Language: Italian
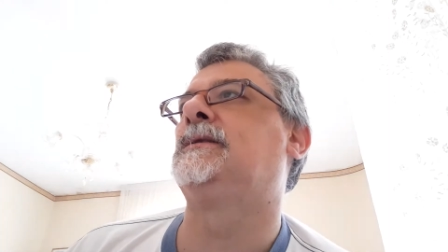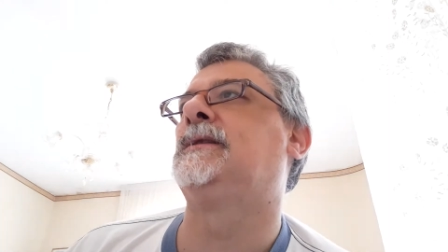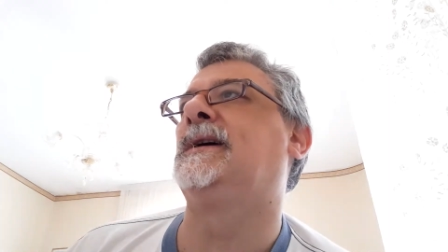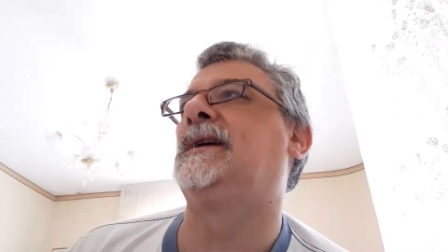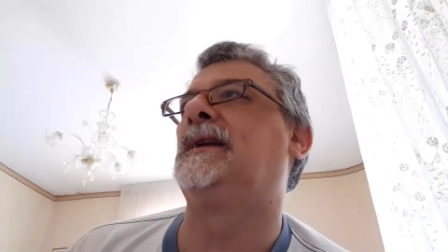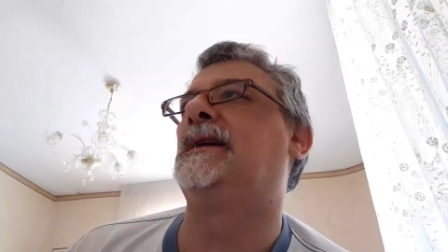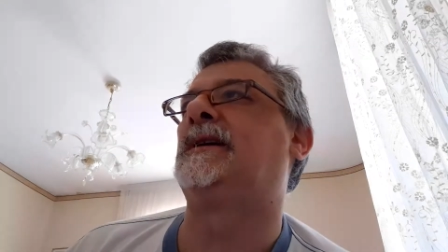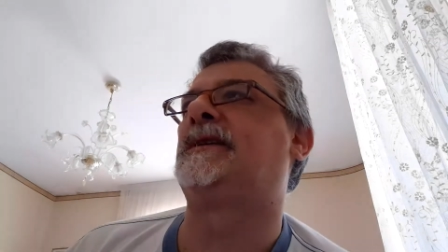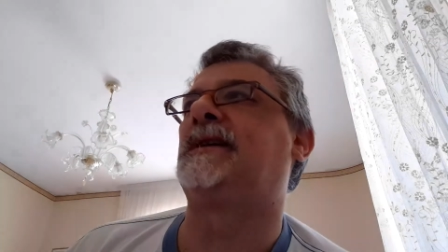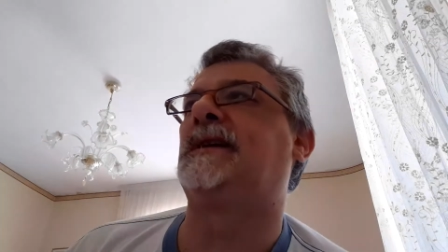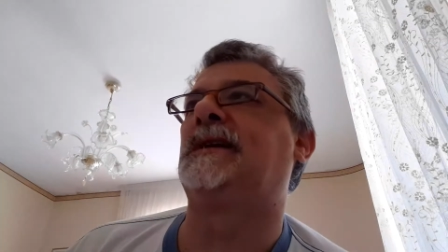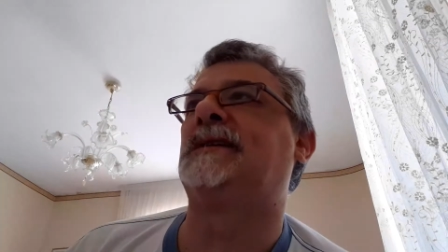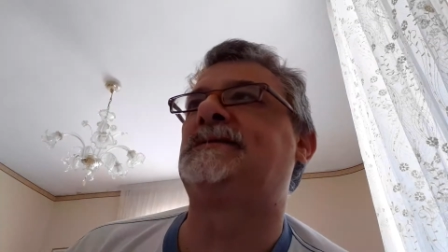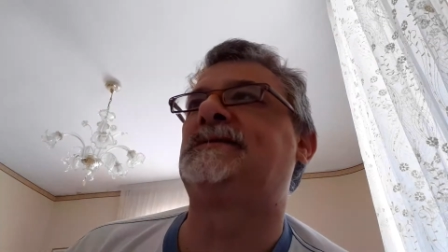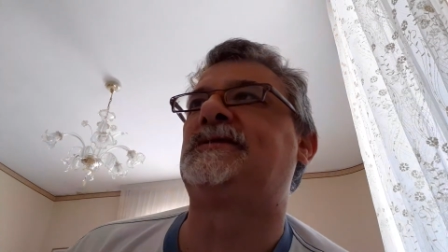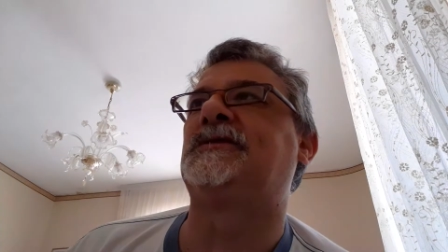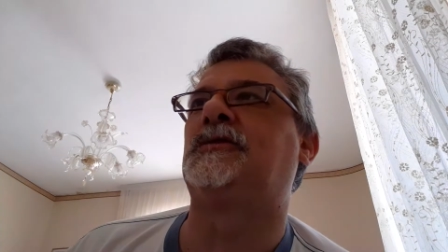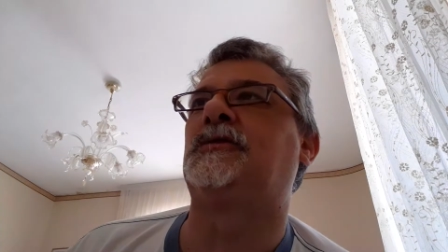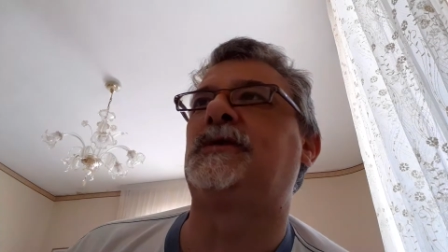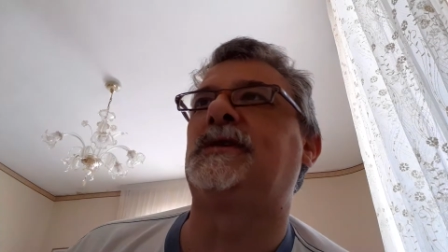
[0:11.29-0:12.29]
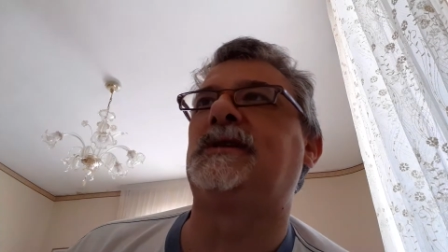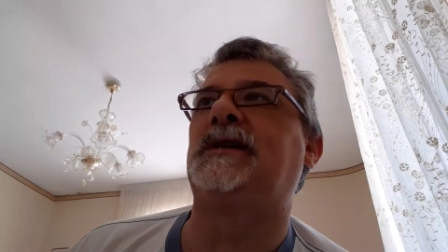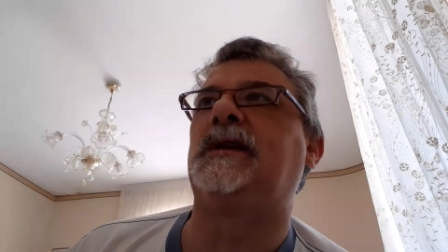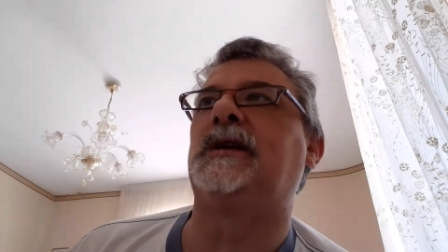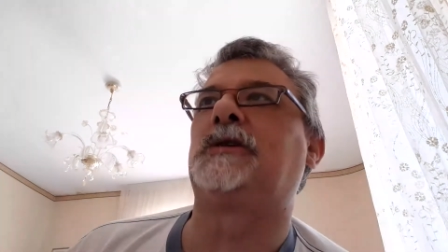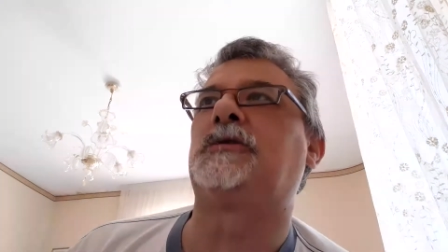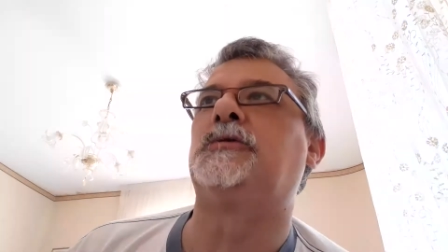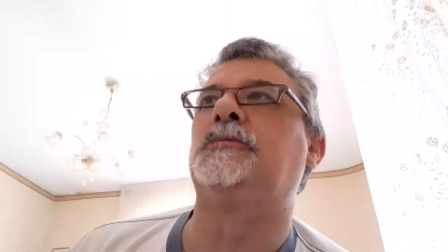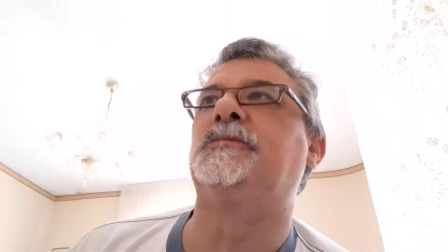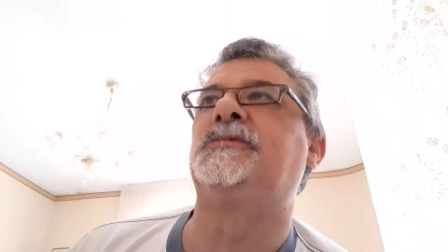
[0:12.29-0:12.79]
della relazione
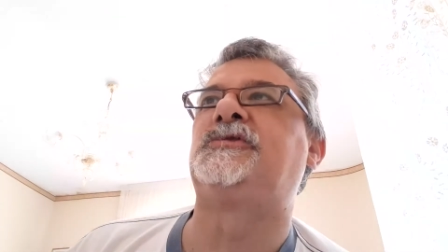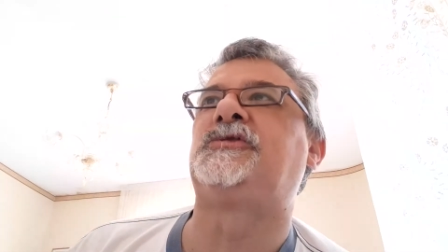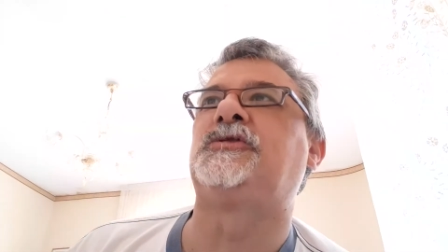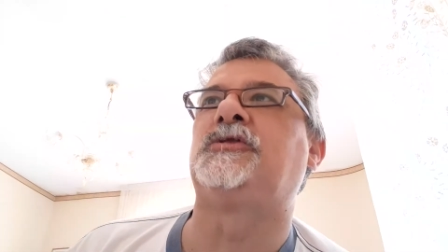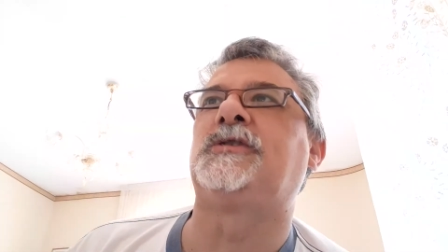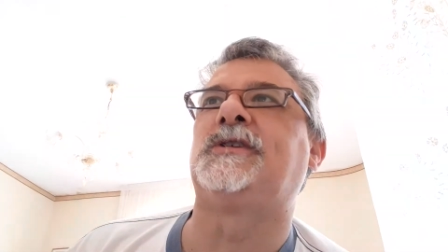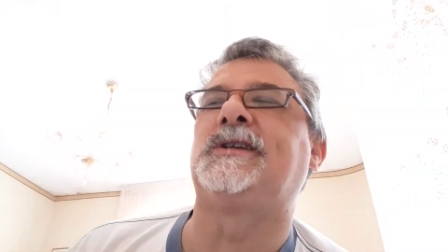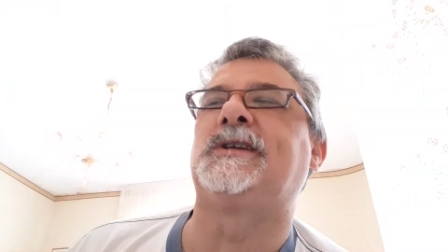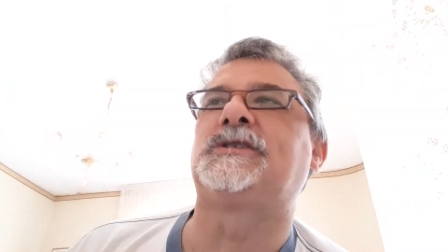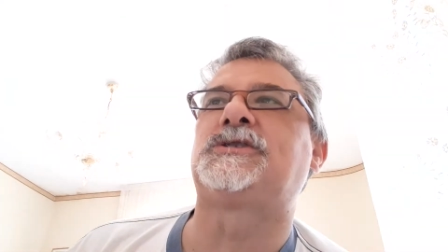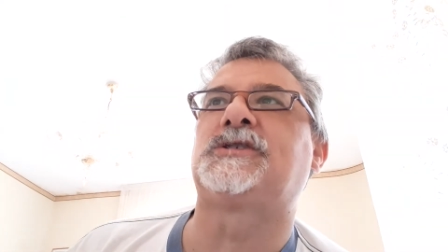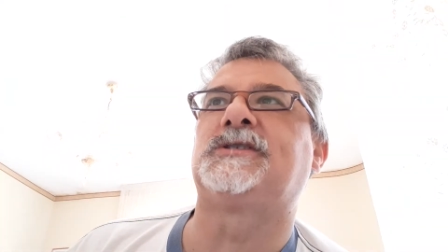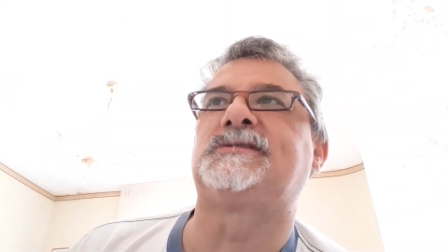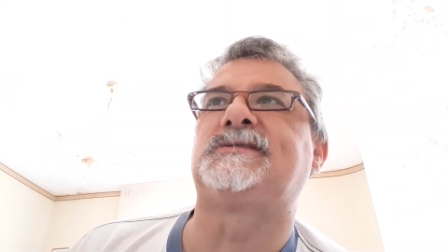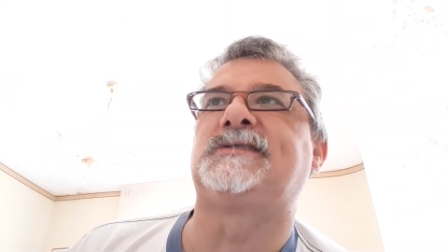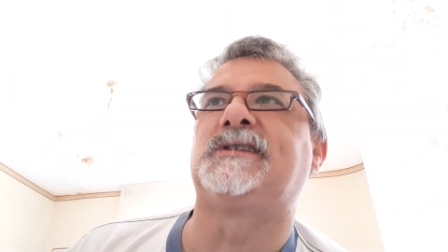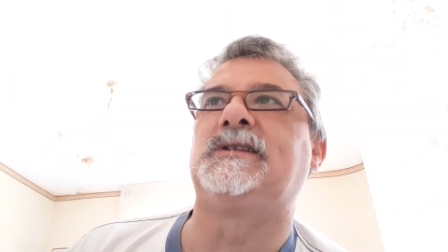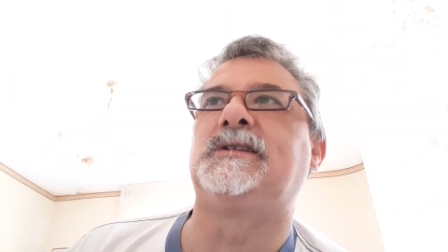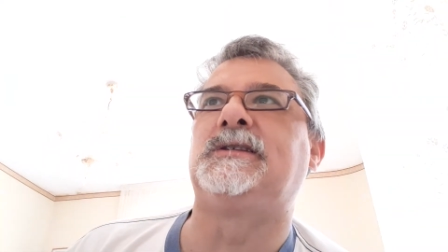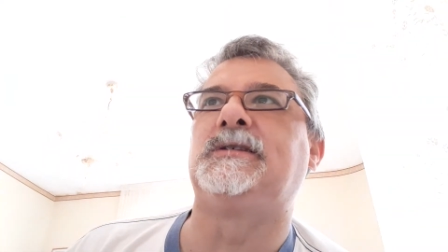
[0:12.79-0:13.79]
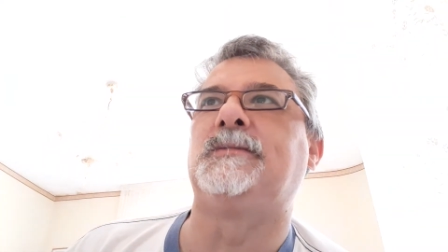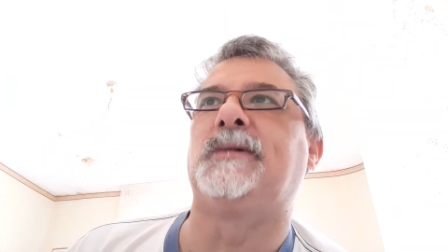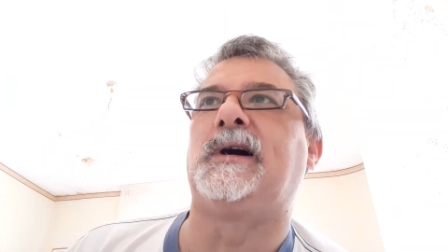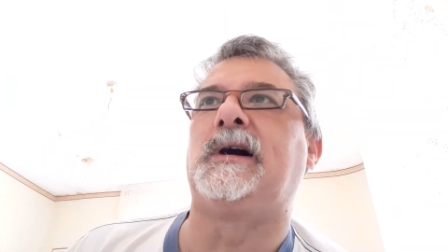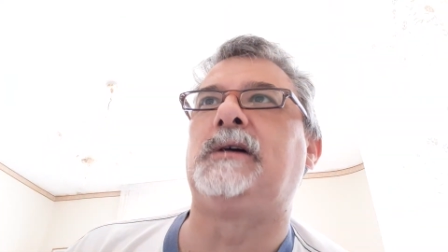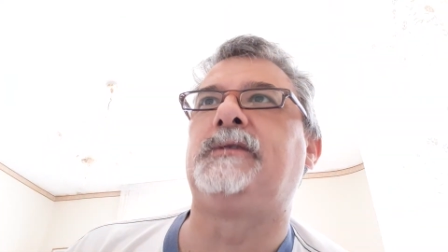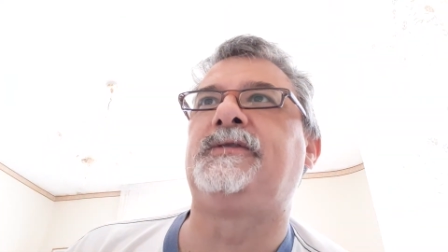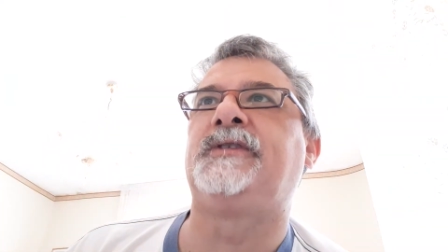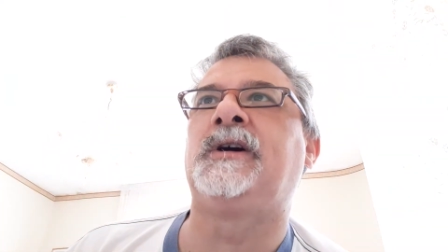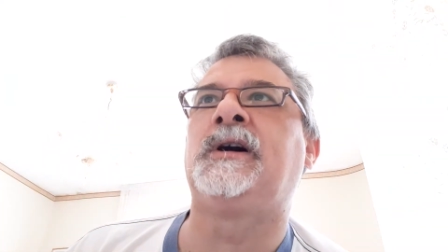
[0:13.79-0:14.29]
della Commissione d'accesso
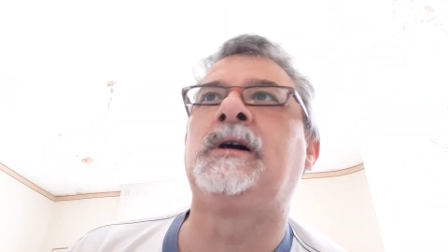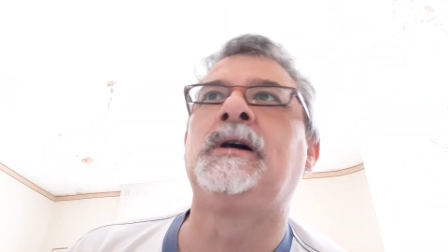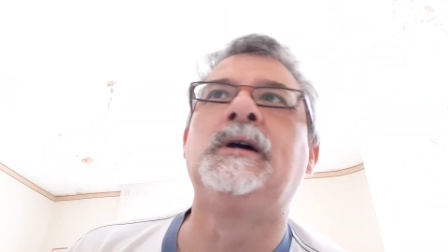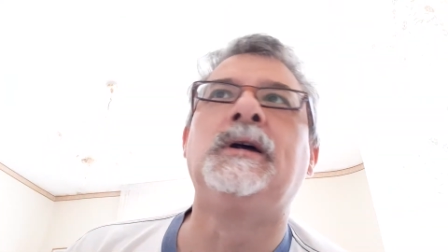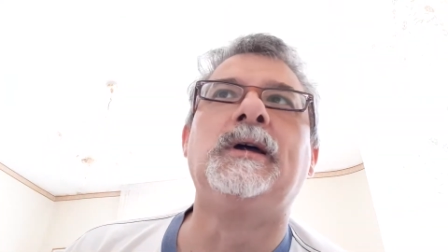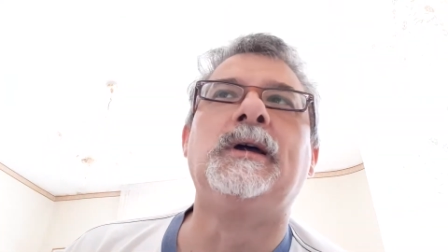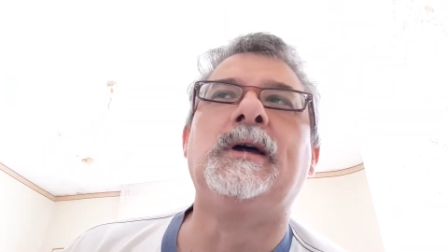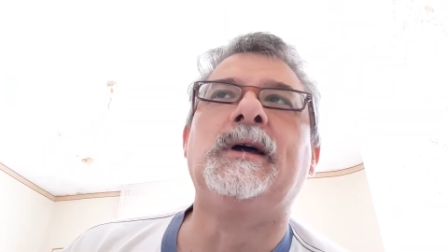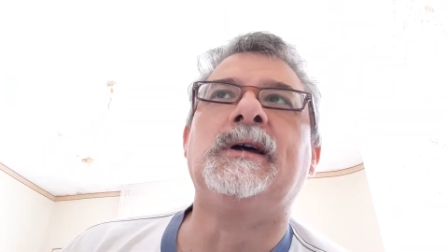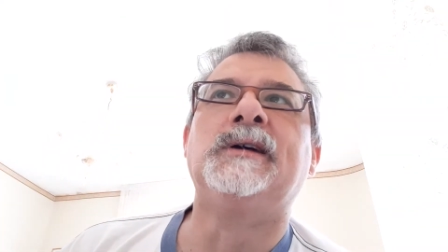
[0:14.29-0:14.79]
antimafia